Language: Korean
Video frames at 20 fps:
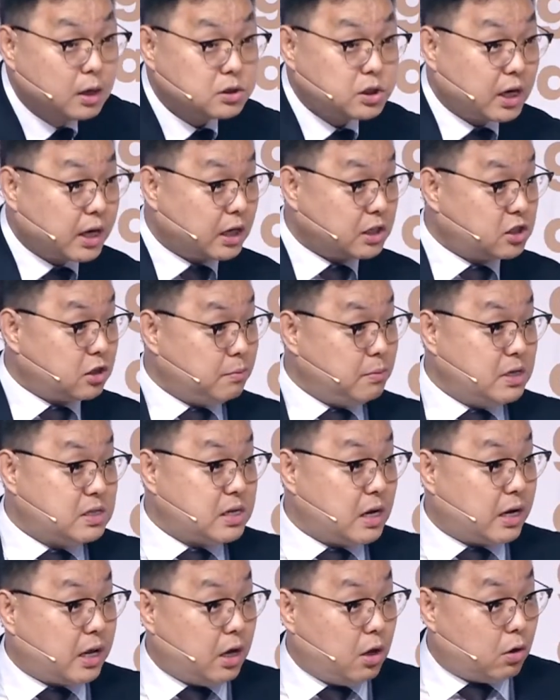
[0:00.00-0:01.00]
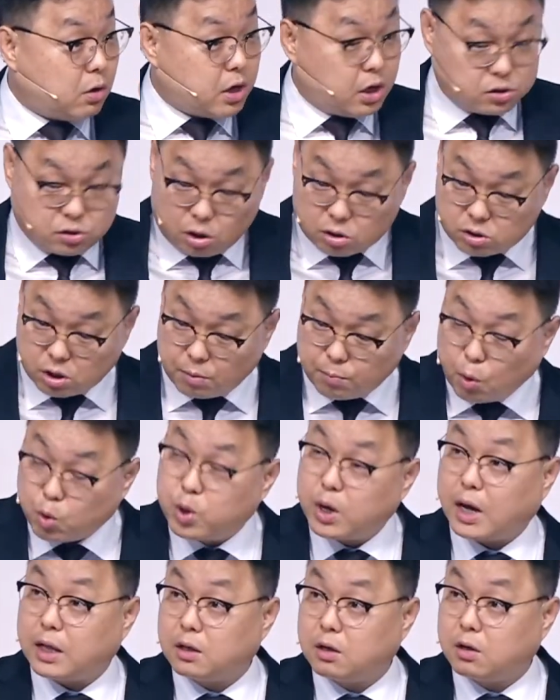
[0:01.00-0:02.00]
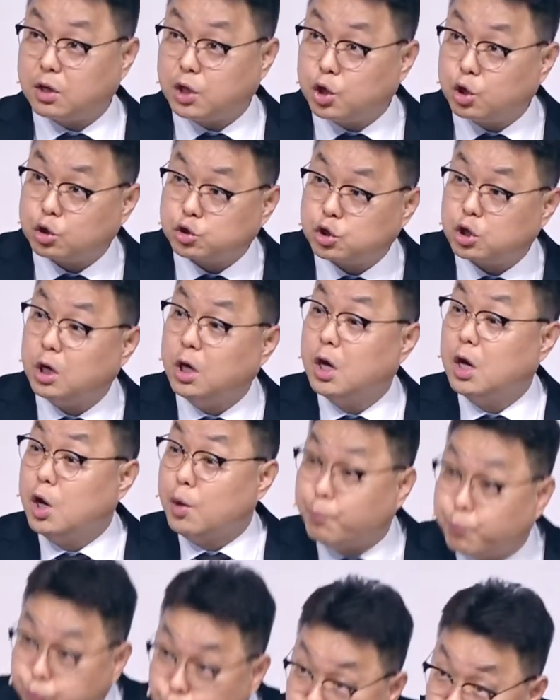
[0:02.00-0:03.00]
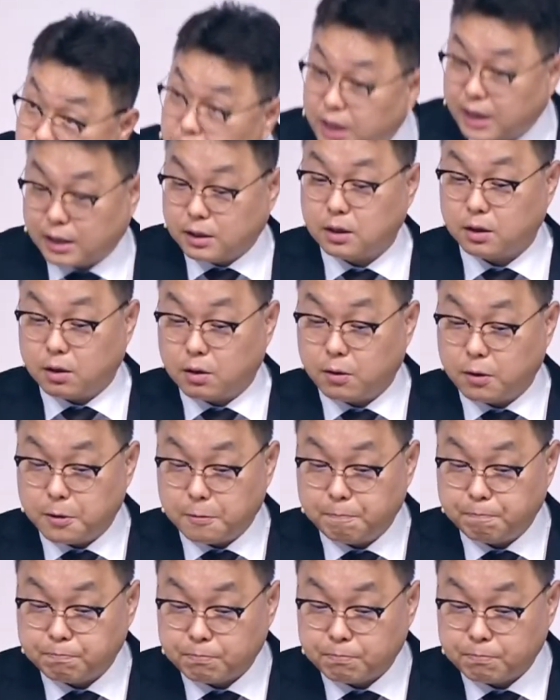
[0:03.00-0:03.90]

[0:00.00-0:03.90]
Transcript: 제가 지금 이 자리에 이렇게 서서 목회하는 것, 이것이 부흥이라는 거예요.